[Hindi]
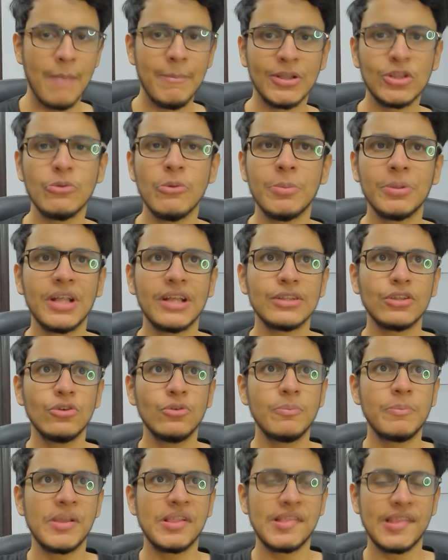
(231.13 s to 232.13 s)
अब मैं तुम्हें बताता
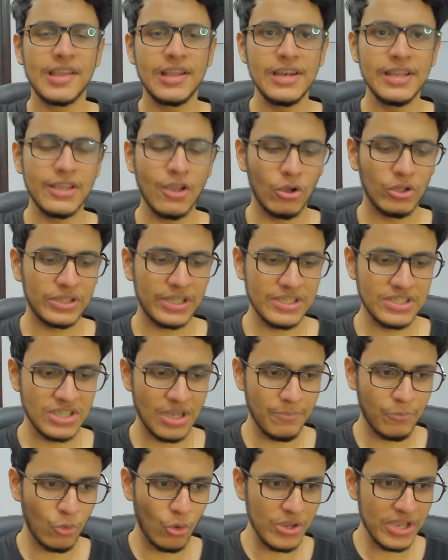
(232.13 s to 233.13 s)
हूँ बेसिकली क्या होता है
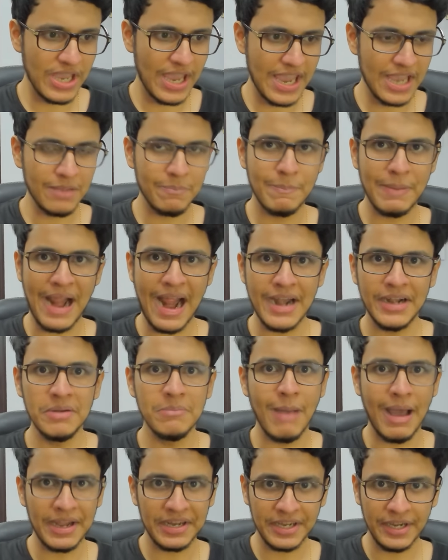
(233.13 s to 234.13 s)
जब कोई एक ब्रांड
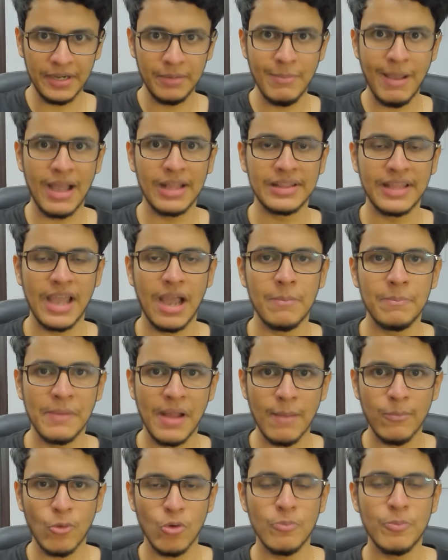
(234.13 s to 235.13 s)
मार्केट में आता है अपने
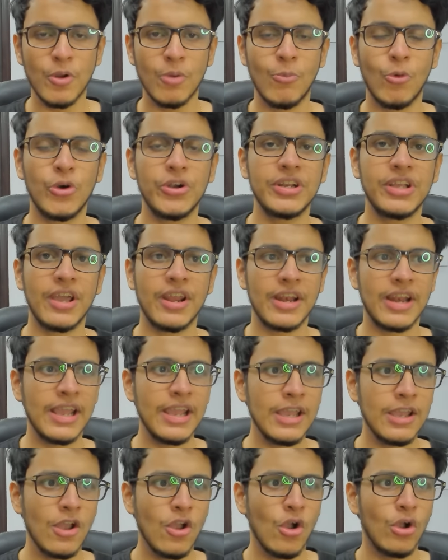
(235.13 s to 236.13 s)
आप को प्रमोट
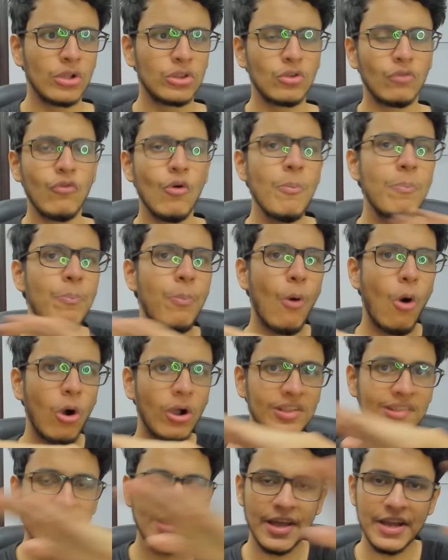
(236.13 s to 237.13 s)
करने तो वो
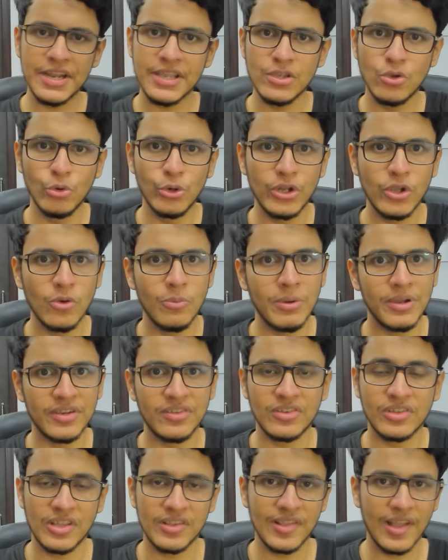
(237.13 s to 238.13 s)
बहुत सारे
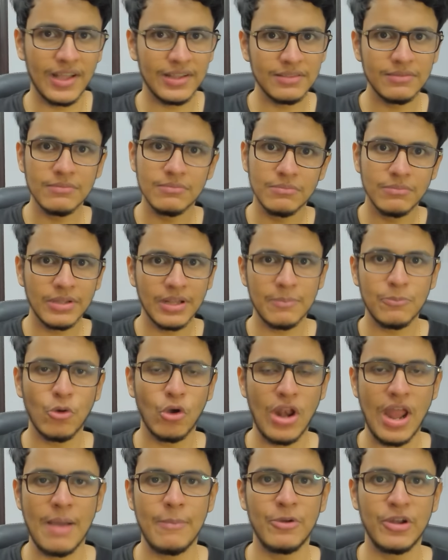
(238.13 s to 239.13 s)
यूट्यूबर्स के साथ मतलब
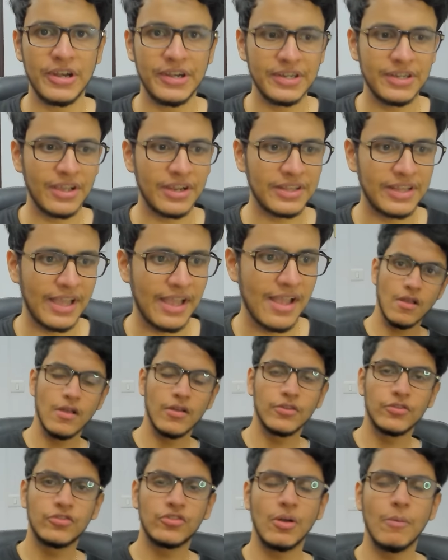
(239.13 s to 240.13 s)
कोलैबोरेट करता
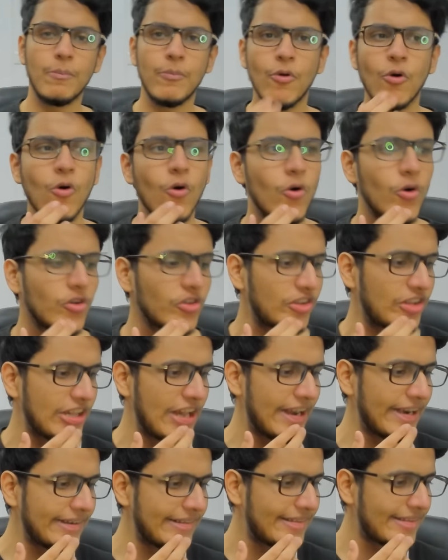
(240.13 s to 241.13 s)
है सपोज
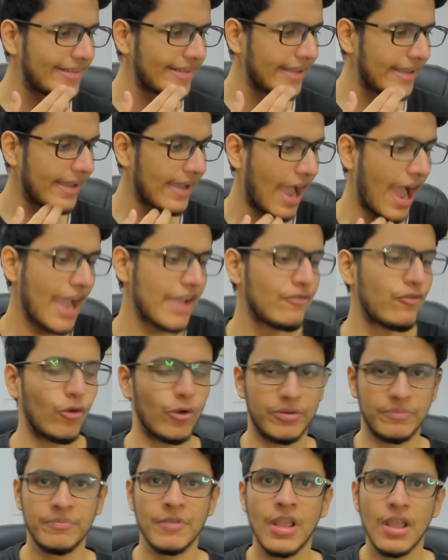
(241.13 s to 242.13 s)
लेट से
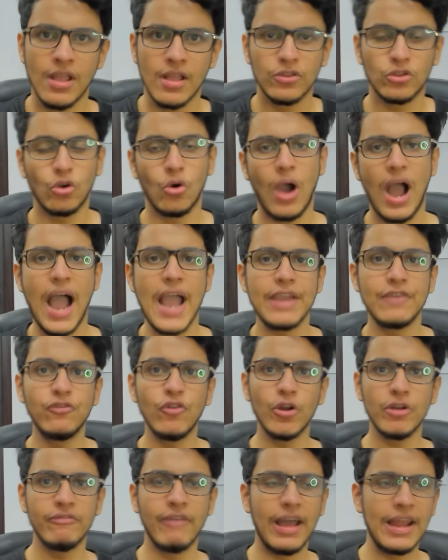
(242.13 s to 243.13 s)
आईफोन तो
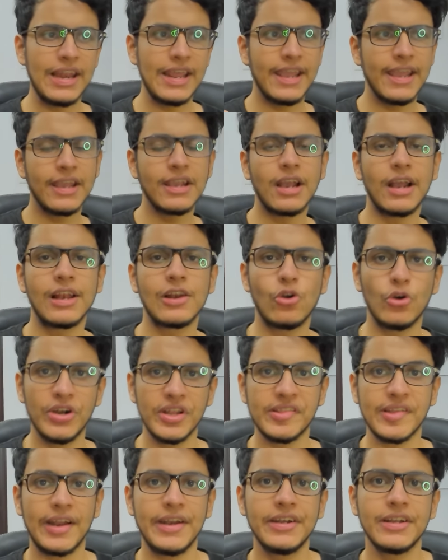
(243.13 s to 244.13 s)
आईफोन वाले कल को
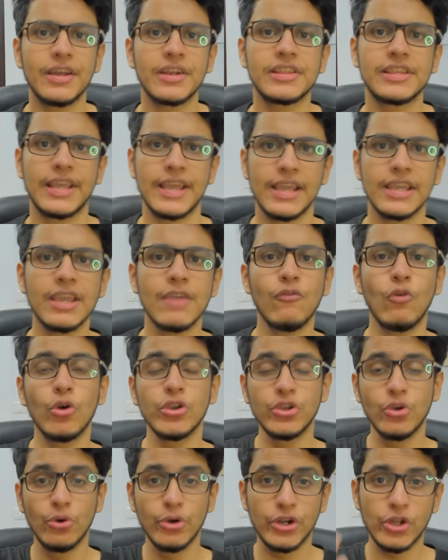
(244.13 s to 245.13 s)
डिसाइड करते हैं कि वो
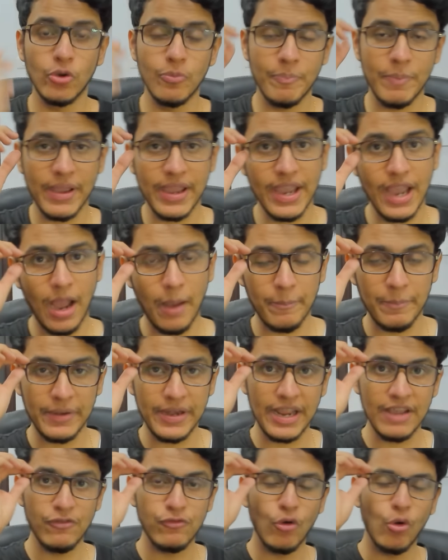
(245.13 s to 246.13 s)
यूट्यूब पे
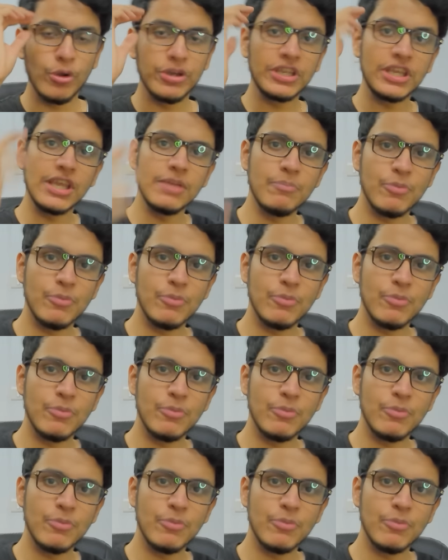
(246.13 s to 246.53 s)
अपने फोन की